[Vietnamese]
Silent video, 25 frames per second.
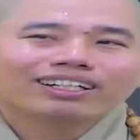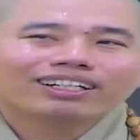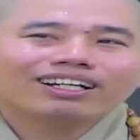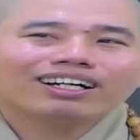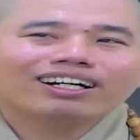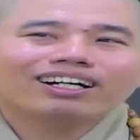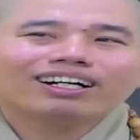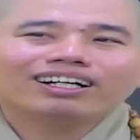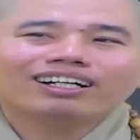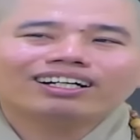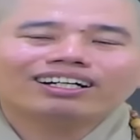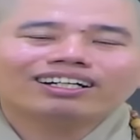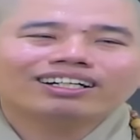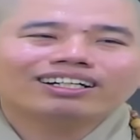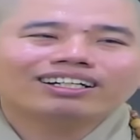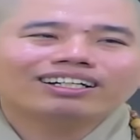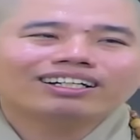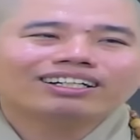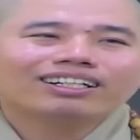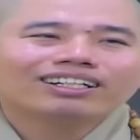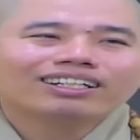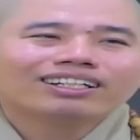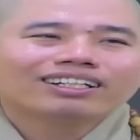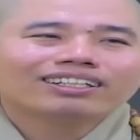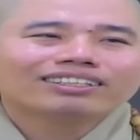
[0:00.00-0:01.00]
nó
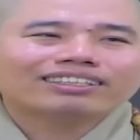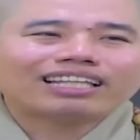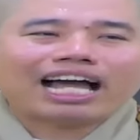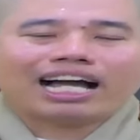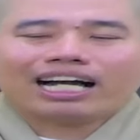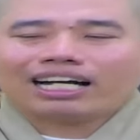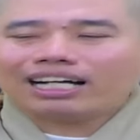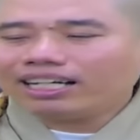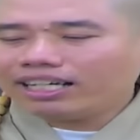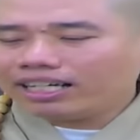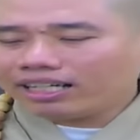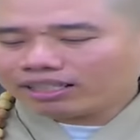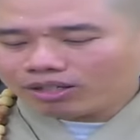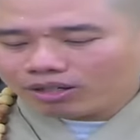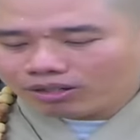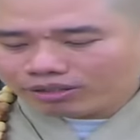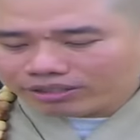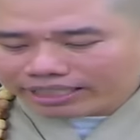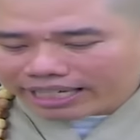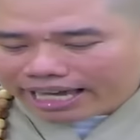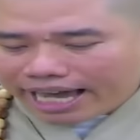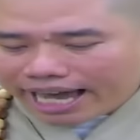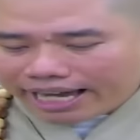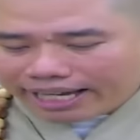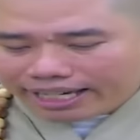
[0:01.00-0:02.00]
Tặng à, con
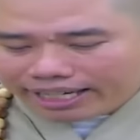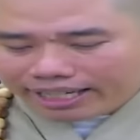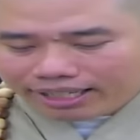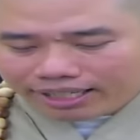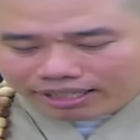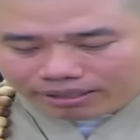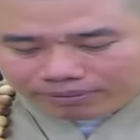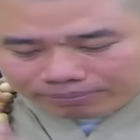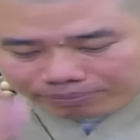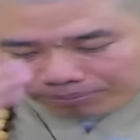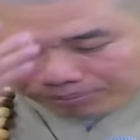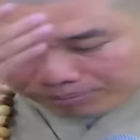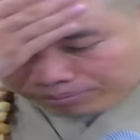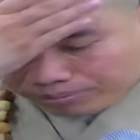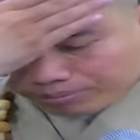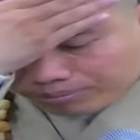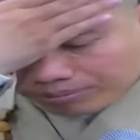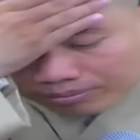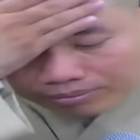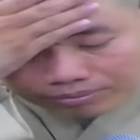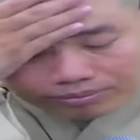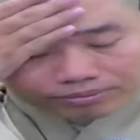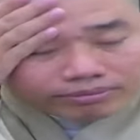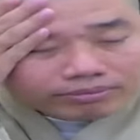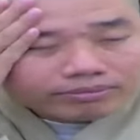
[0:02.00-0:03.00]
trai á
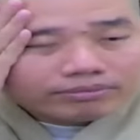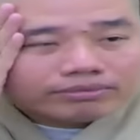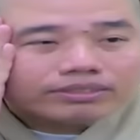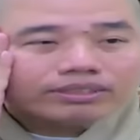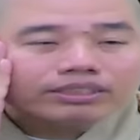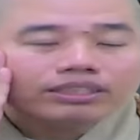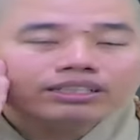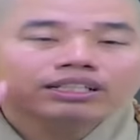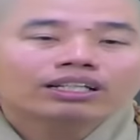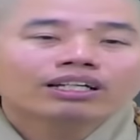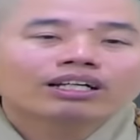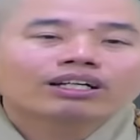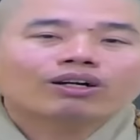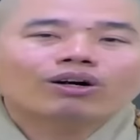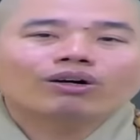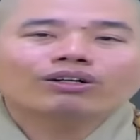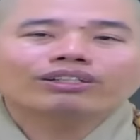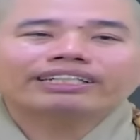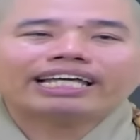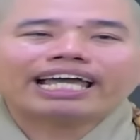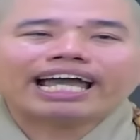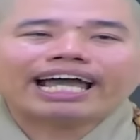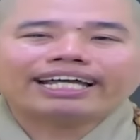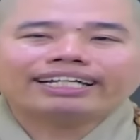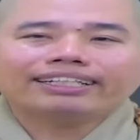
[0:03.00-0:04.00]

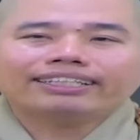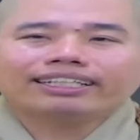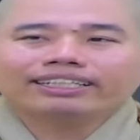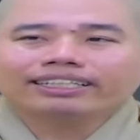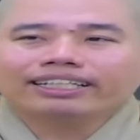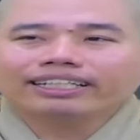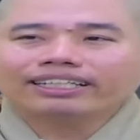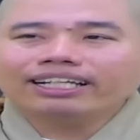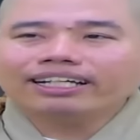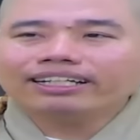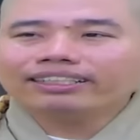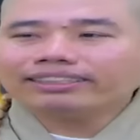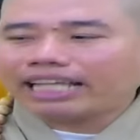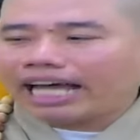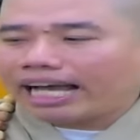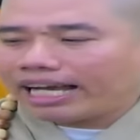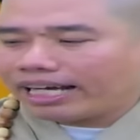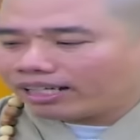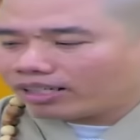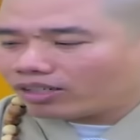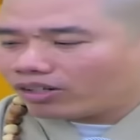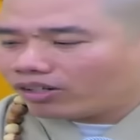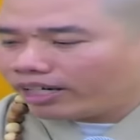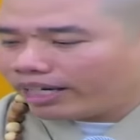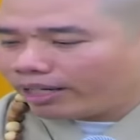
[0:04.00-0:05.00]
con trai thì những đức
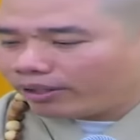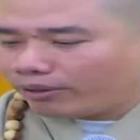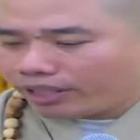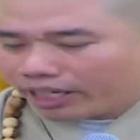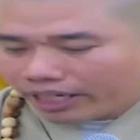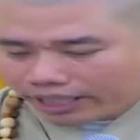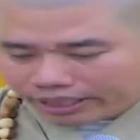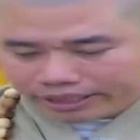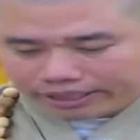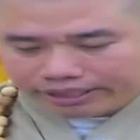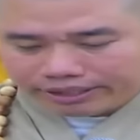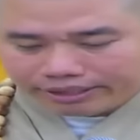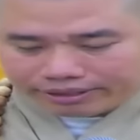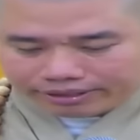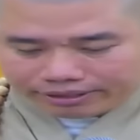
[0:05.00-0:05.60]
tặng con heo đực